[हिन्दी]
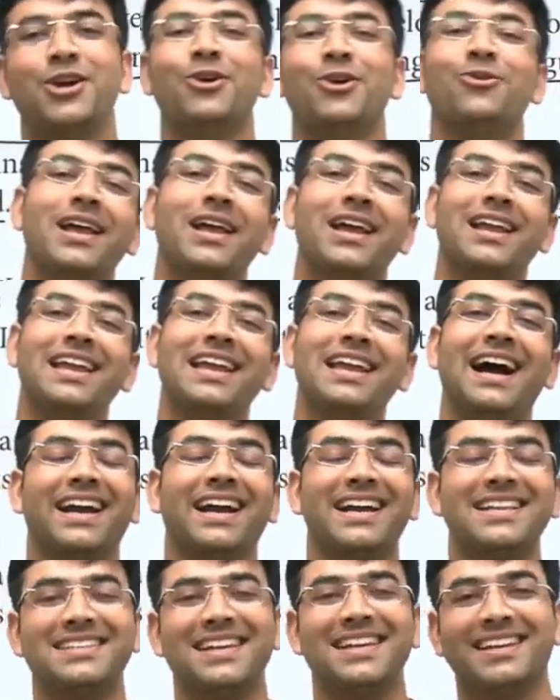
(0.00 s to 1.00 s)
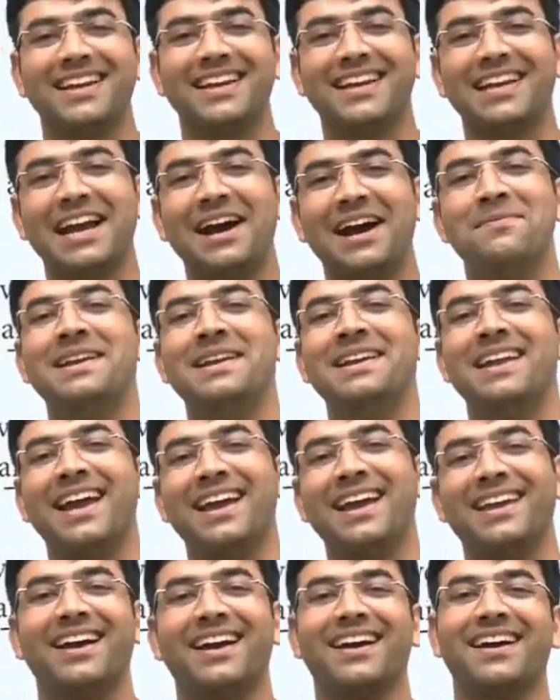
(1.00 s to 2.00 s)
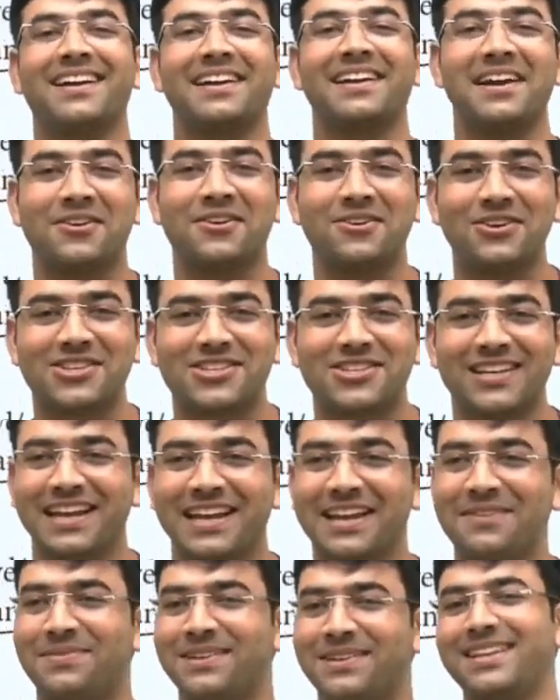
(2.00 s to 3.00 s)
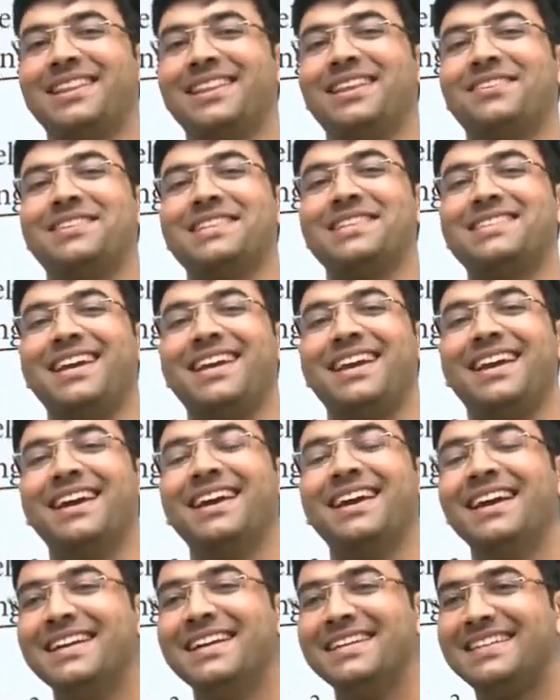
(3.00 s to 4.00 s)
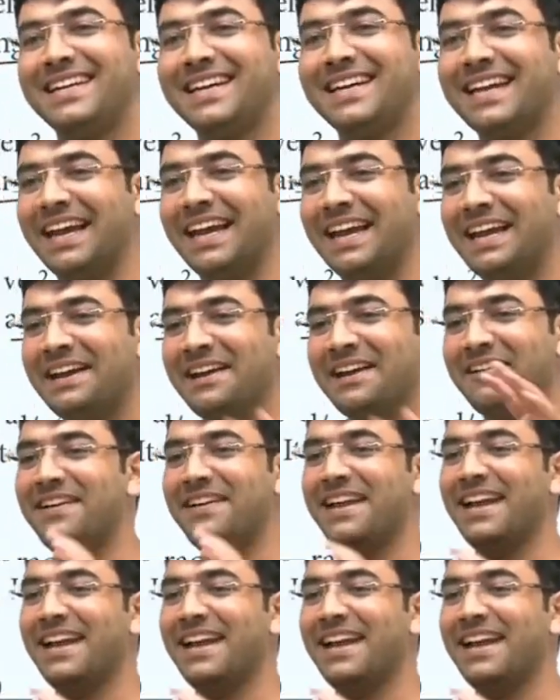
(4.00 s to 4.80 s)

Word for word: क्यों ले ली आगे चलकर क्या बनना है क्या करना है कुछ नहीं पता था बच्चे ठीक है